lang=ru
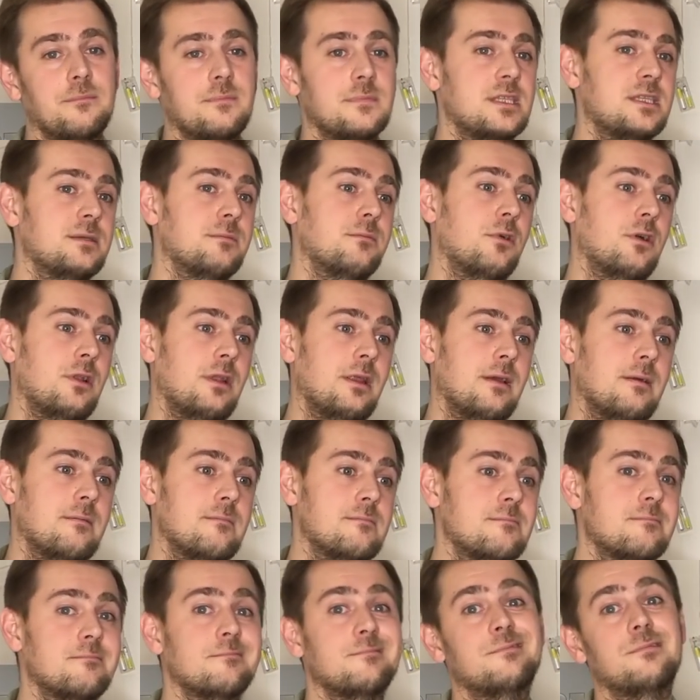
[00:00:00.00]
тем более
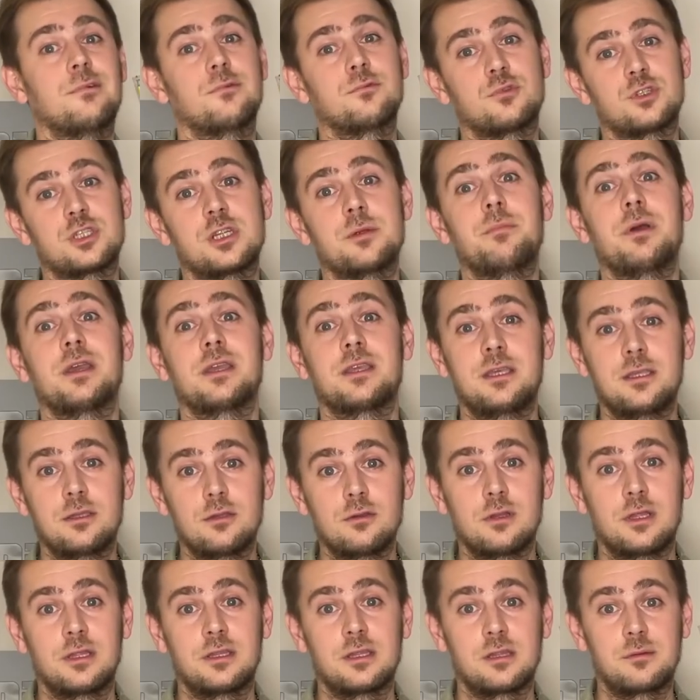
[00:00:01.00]
он уже
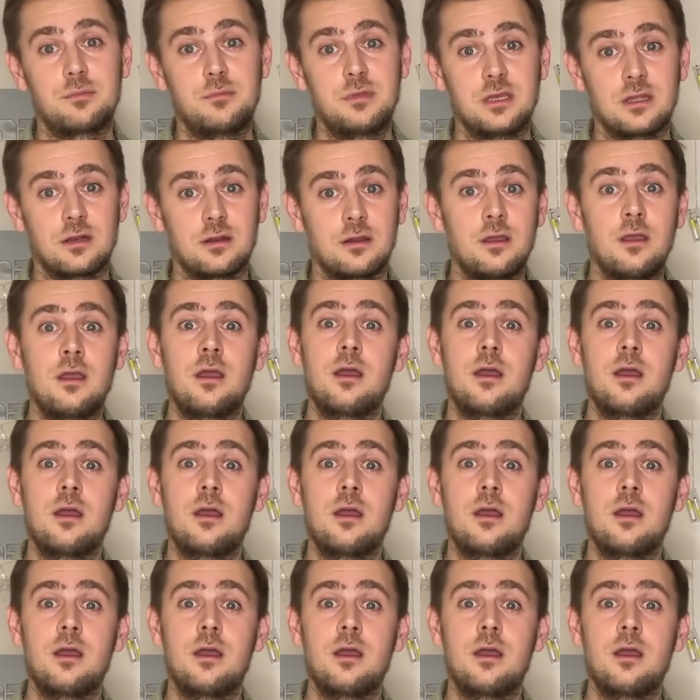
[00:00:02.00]
покинул этот мир,